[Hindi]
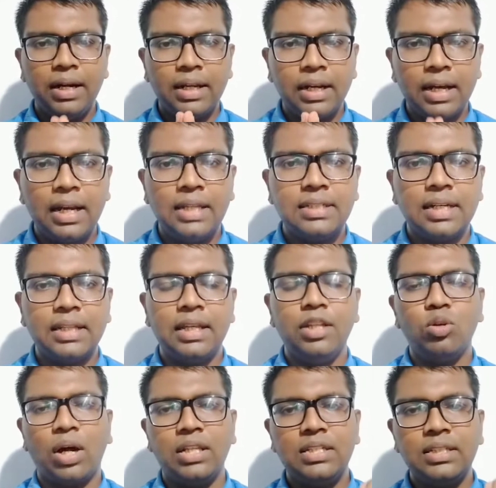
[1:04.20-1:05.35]
में एंटर करना चाहते
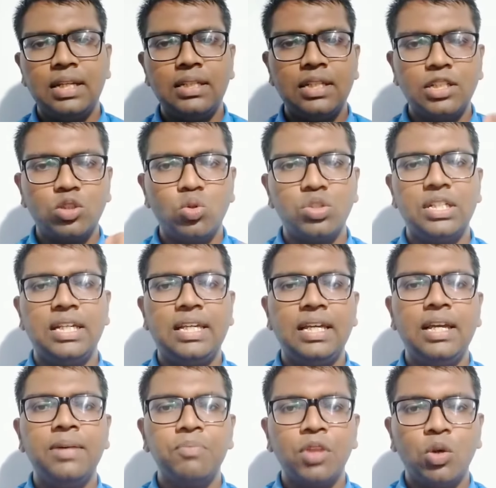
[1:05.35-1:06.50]
हैं तो अच्छी तरह से इसको
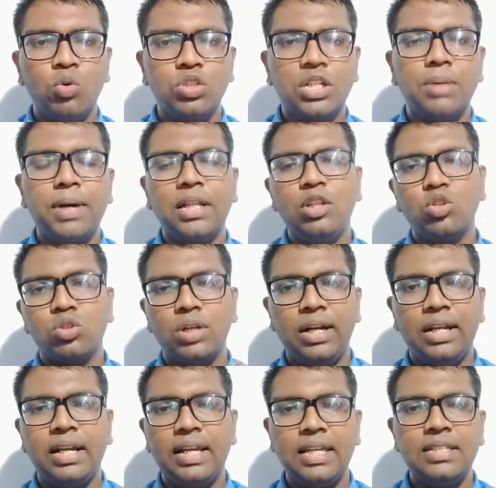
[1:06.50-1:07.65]
सीखिए उसके बाद दोस्तों
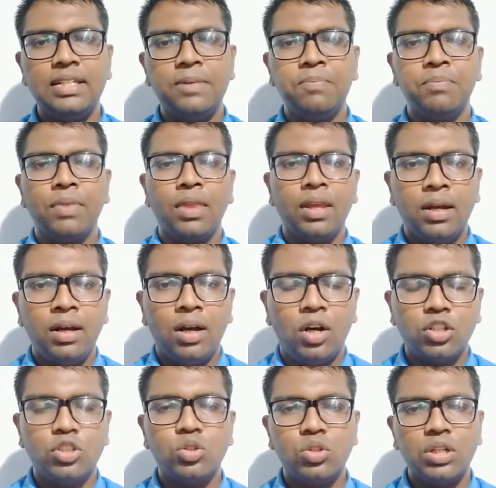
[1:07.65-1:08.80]
एंट्री कीजिए
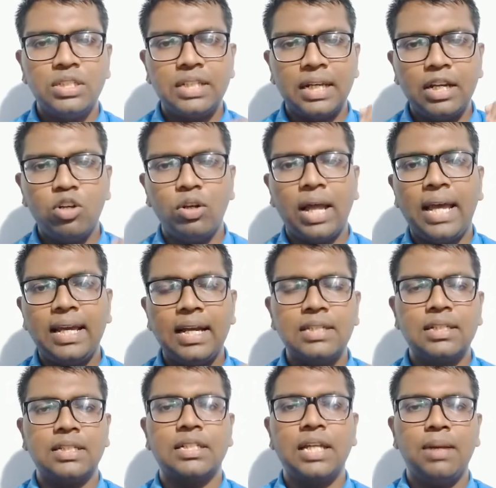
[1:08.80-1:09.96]
और दोस्तों इस चैनल को लाइक
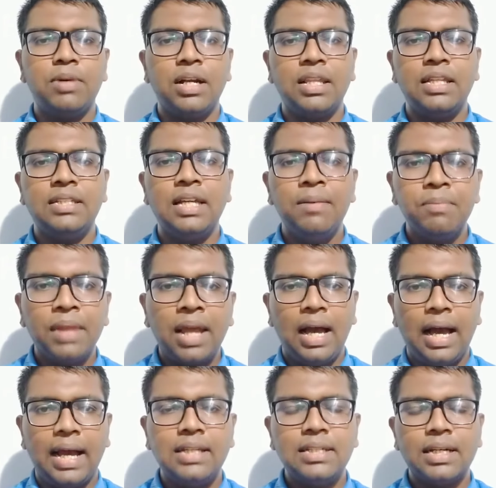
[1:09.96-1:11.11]
एंड सब्सक्राइब कर दीजिए
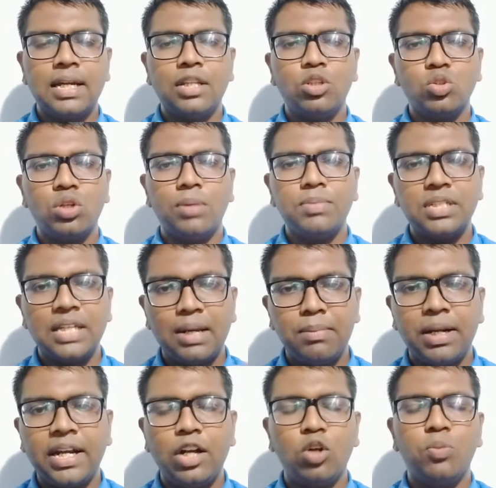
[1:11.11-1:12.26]
आगे जाकर दोस्तों हम
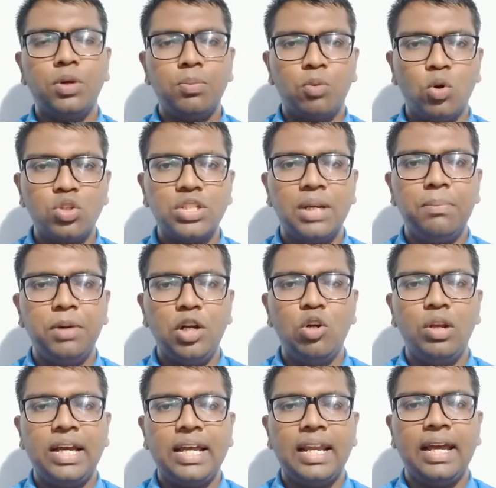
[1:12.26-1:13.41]
शेयर मार्केट के ऊपर बहुत सारे
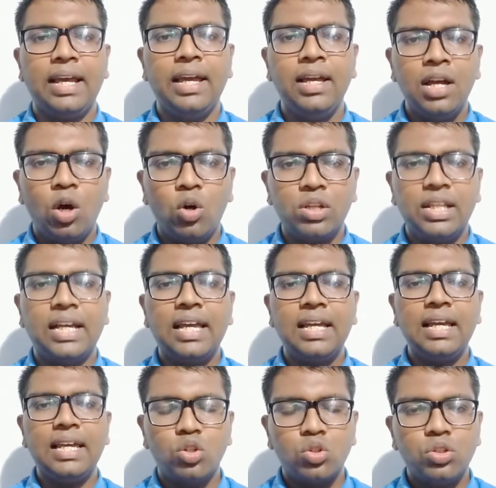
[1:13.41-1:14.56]
वीडियो लेकर आएंगे और
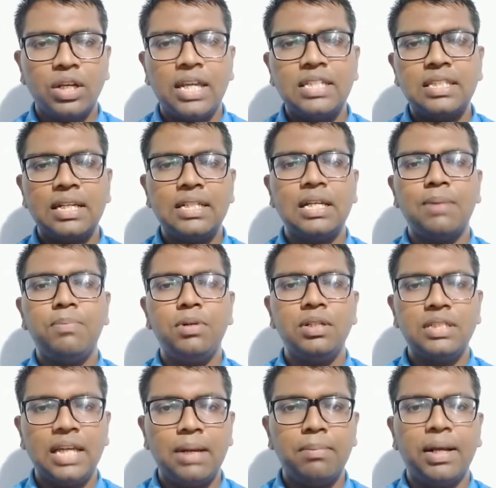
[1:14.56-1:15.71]
देखेंगे दोस्तों किस तरह से आप
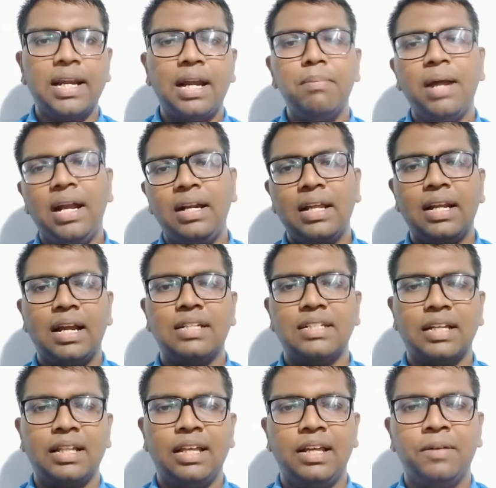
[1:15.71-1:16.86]
शेयर मार्केट में एंटर कर
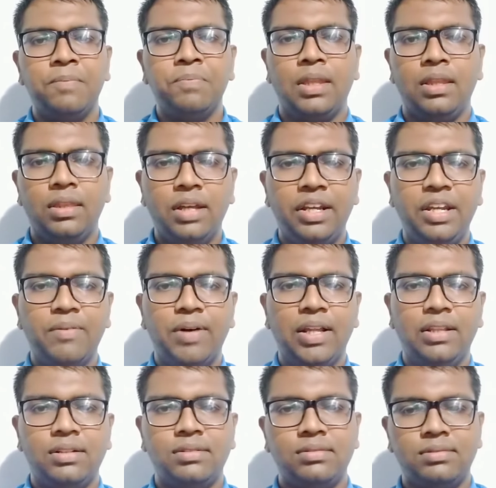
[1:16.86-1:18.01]
सकते हैं
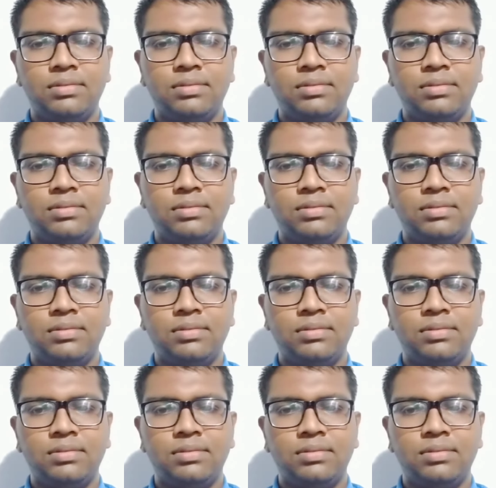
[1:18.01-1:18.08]
धन्यवाद